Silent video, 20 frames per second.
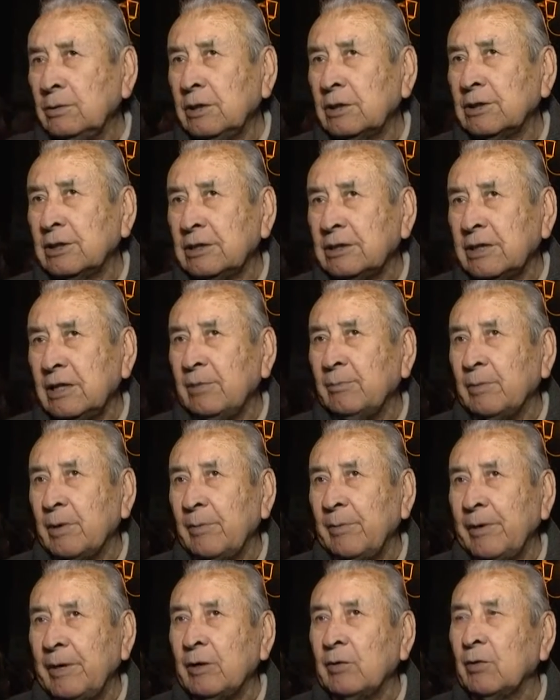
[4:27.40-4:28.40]
de
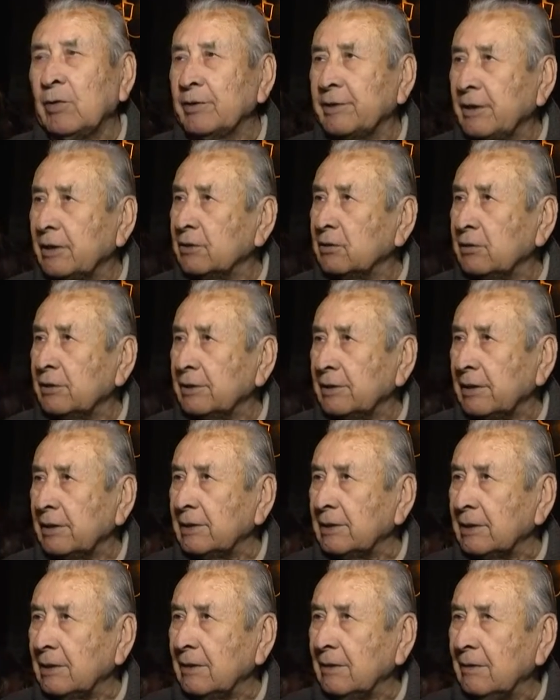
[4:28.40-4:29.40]
septiembre de
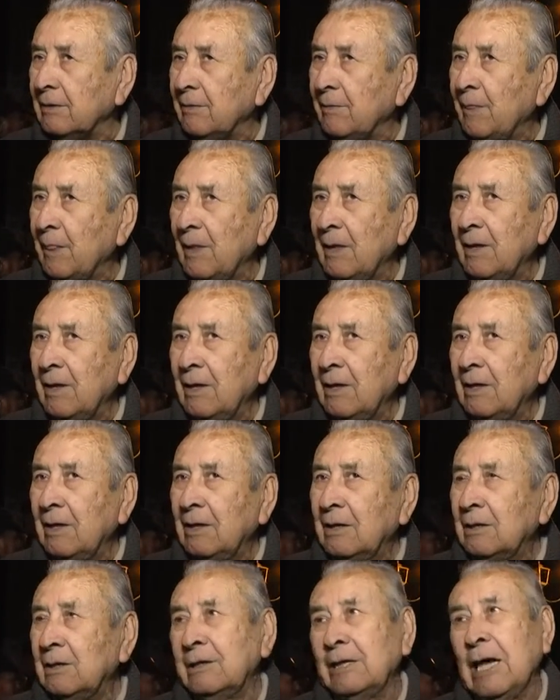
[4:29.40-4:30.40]
1970.
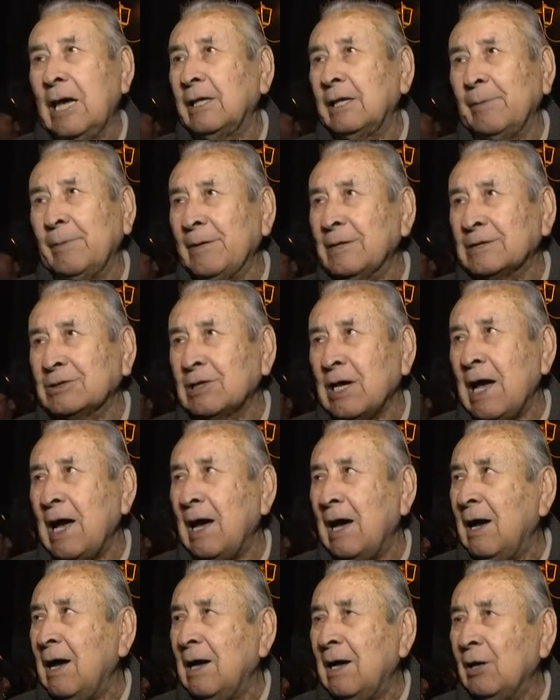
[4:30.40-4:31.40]
Nadie
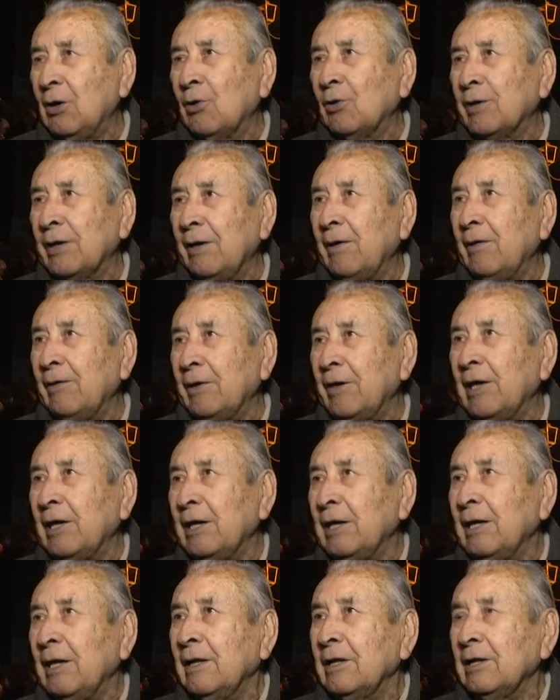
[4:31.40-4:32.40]
pensaba lo que iba a
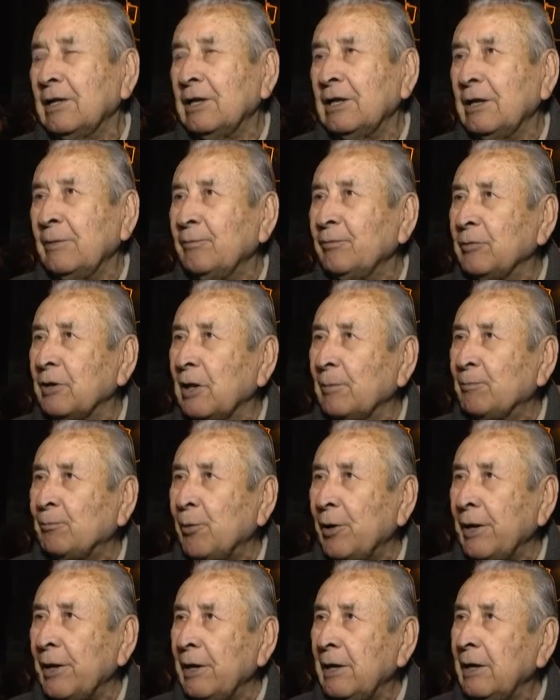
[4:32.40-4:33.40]
venir
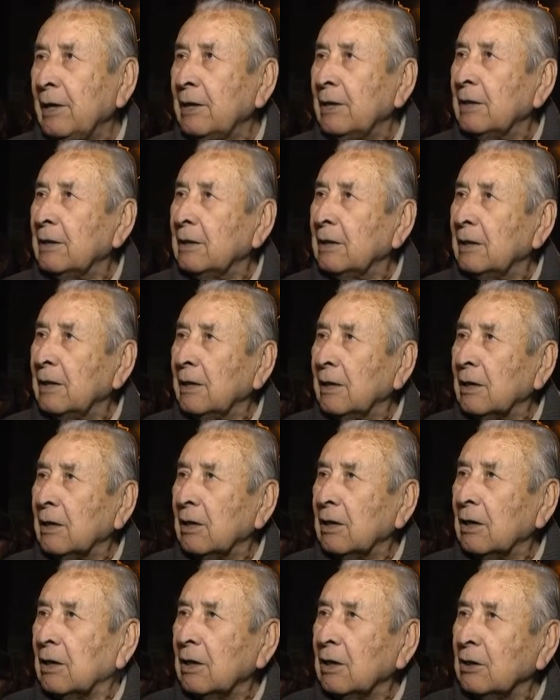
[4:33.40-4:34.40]
después
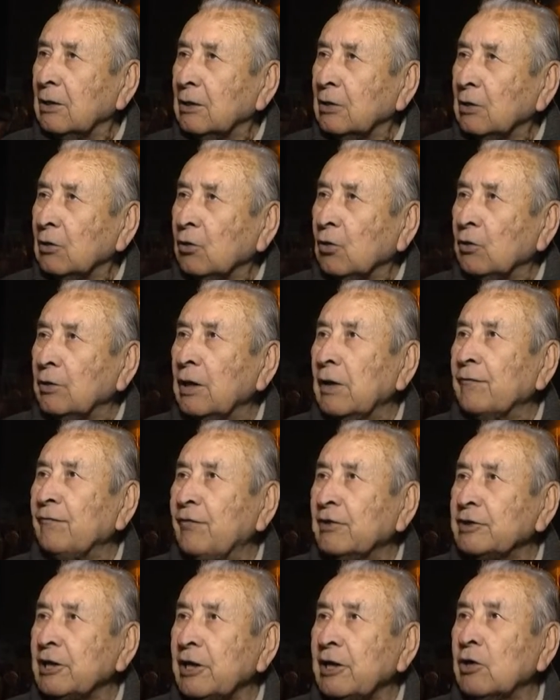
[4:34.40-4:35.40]
con el
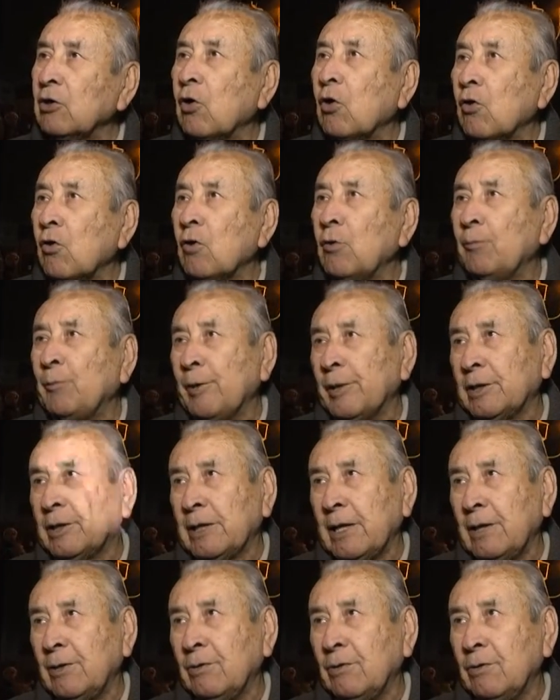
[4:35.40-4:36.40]
fatídico golpe de
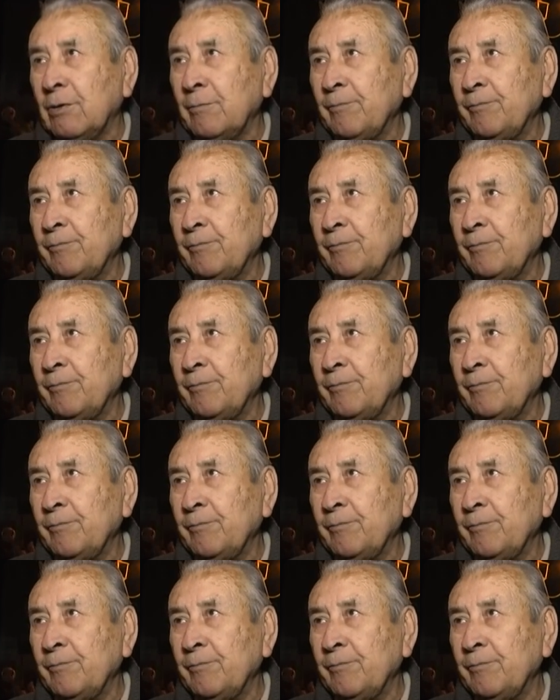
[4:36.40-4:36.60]
Estado.